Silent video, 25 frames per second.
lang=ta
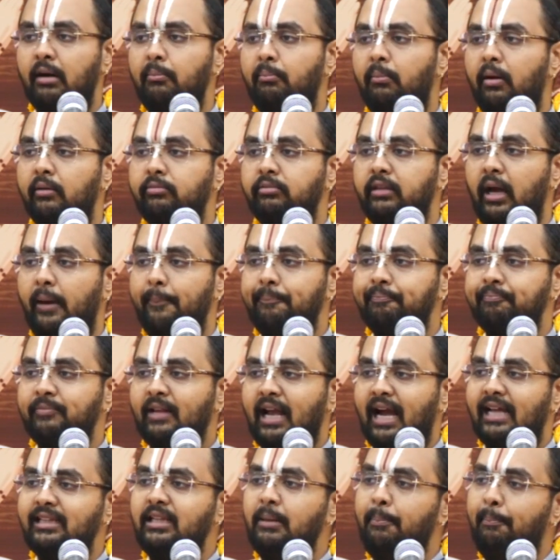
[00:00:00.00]
தான்
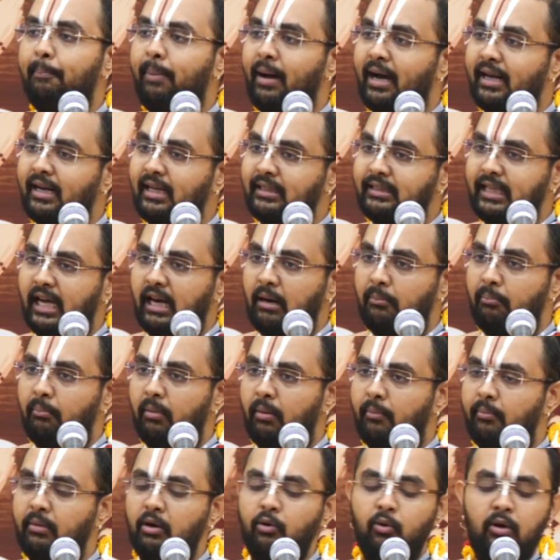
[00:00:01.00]
அது
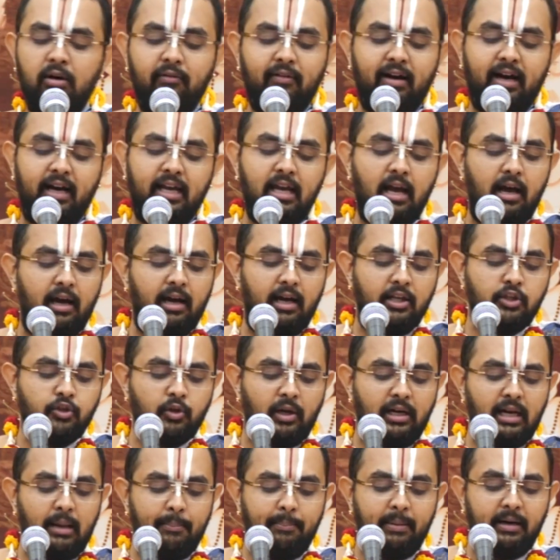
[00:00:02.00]
பரதர்மம்னு ஒரு வகையாக
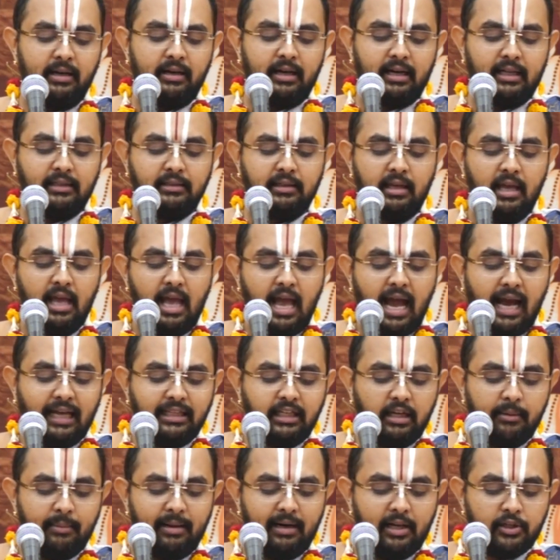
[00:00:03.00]
சொல்லப்படுகிறது அதுக்கு
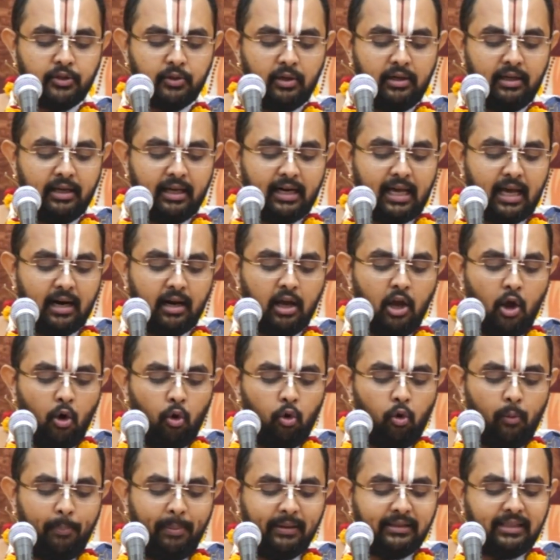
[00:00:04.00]
மேல சொல்லுகிறார்
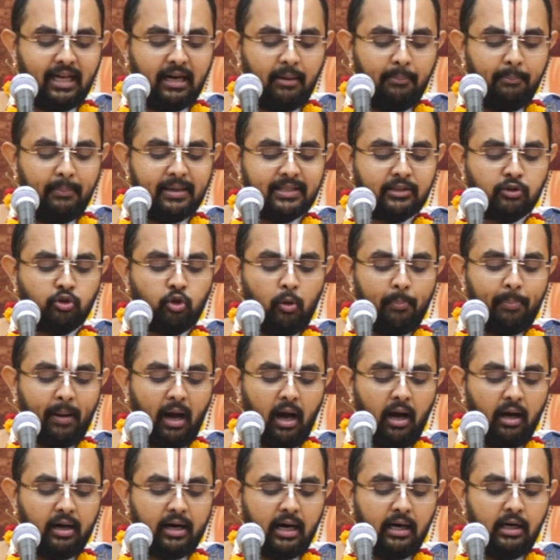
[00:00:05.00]
உபதர்மஸ்து
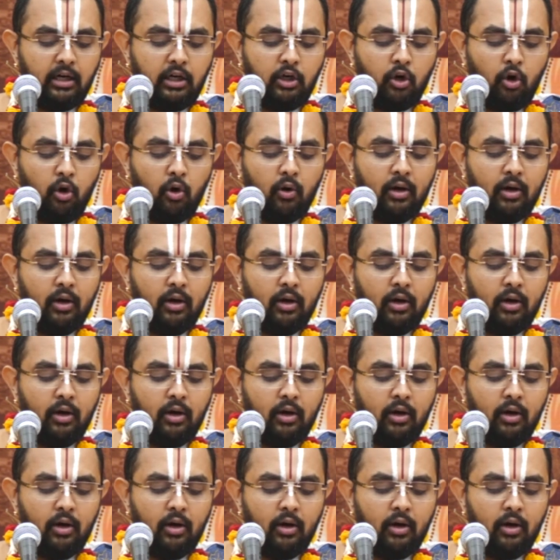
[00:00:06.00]
பாகண்டோ